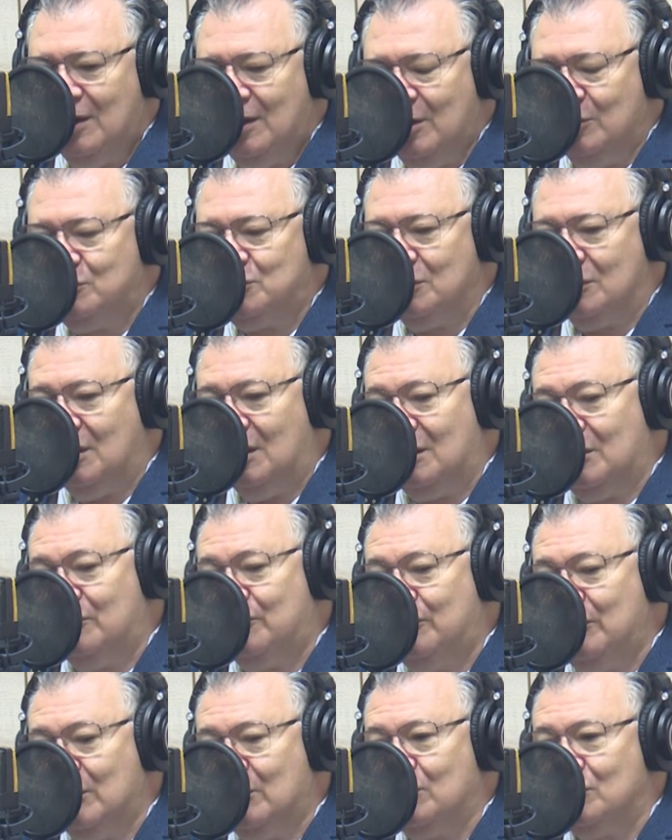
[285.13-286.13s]
Eu te
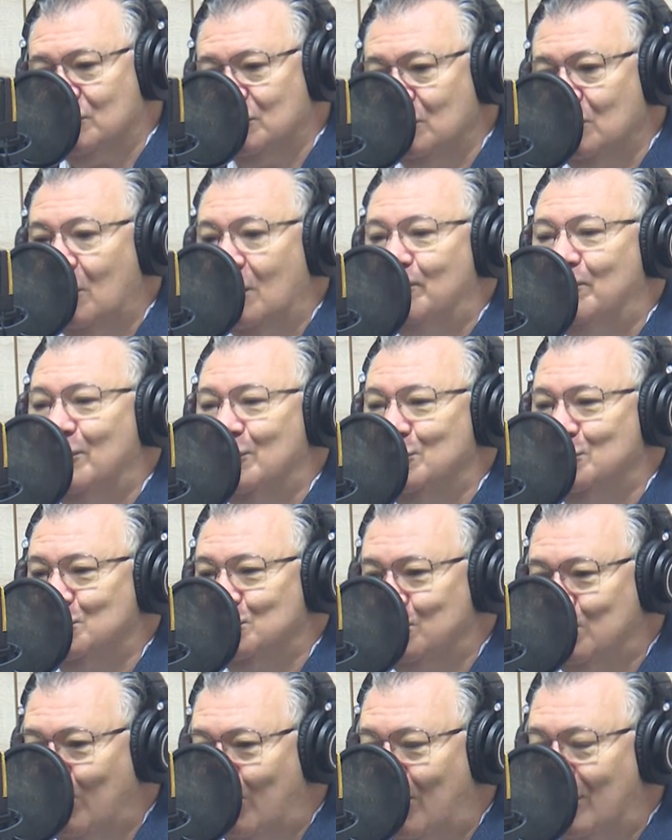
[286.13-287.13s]
glorifico, Senhor, por
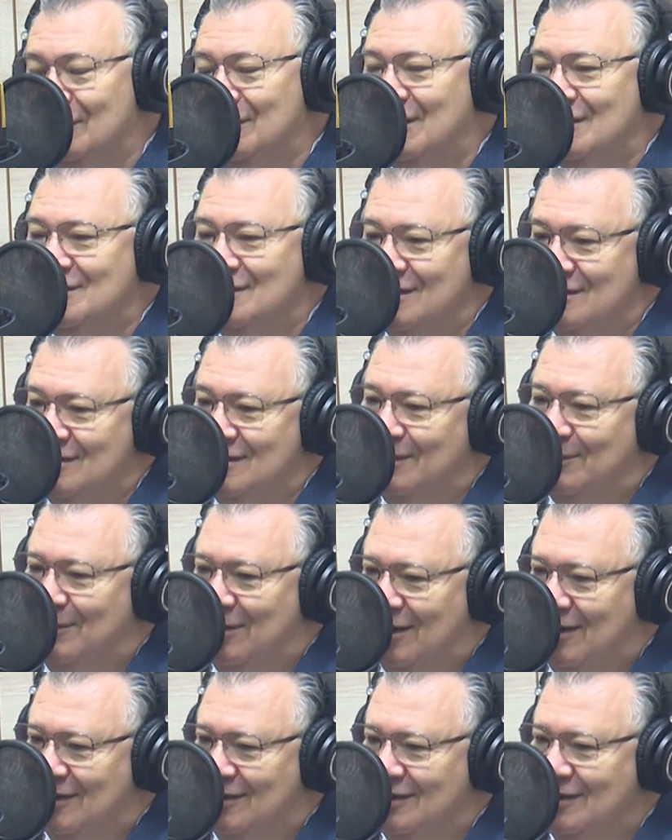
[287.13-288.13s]
toda essa
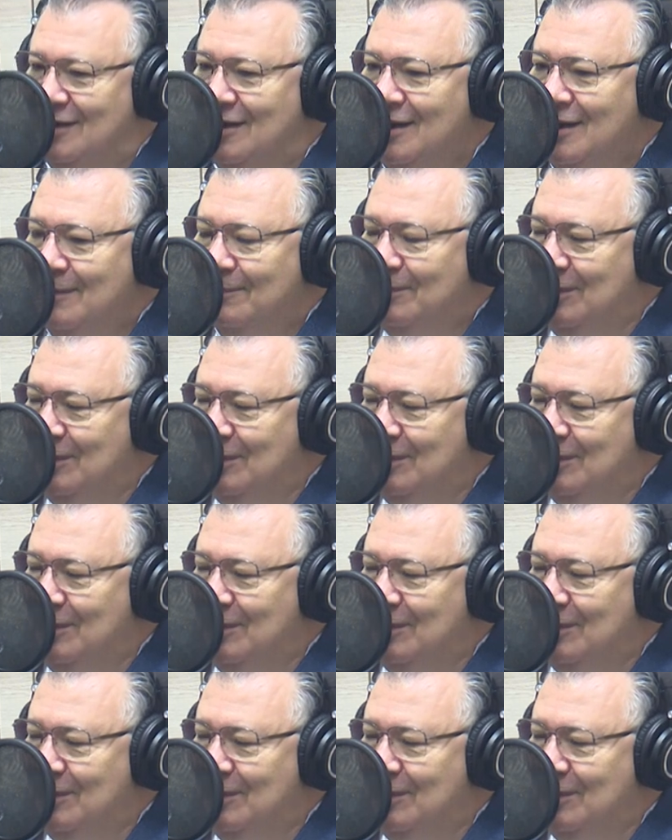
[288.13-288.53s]
semana,